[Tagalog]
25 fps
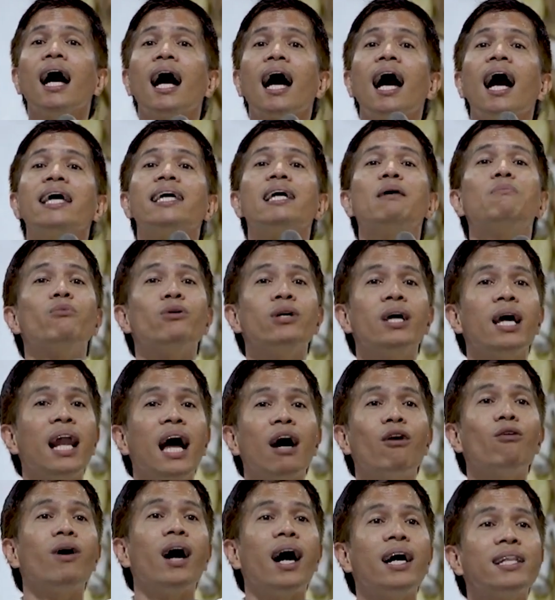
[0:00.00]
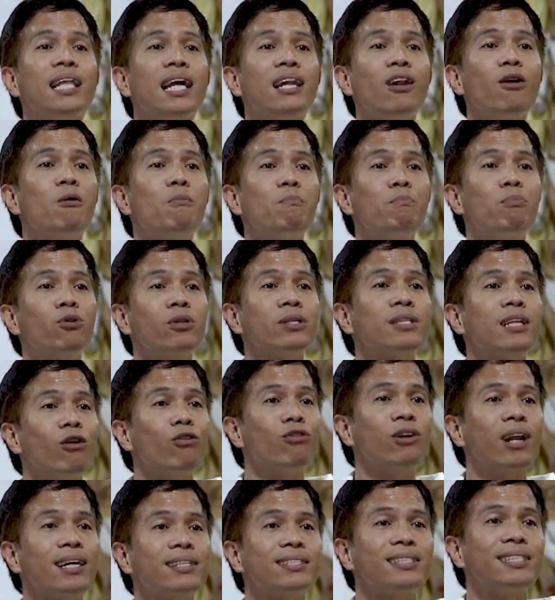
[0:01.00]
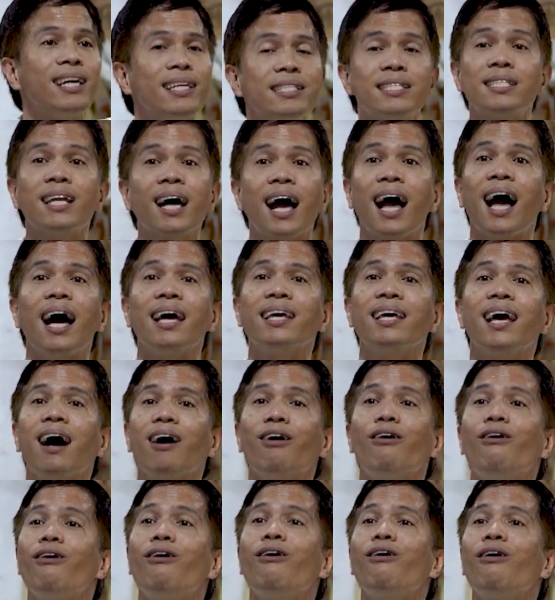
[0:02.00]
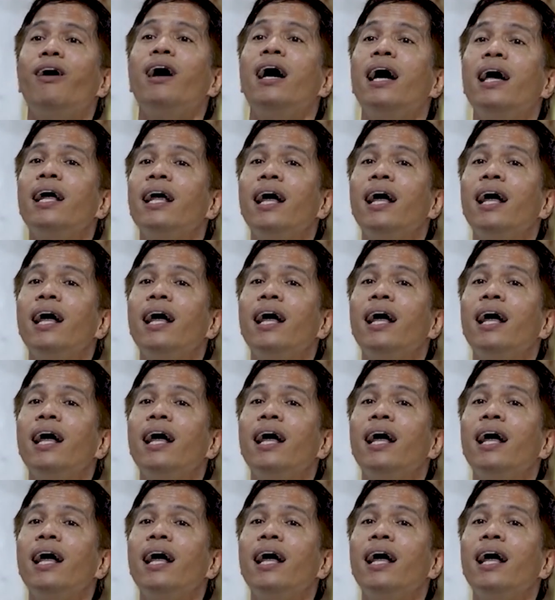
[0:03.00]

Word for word: Kaya mo yan. Ako nga, dalawampung taong nagtiis na kaya ko.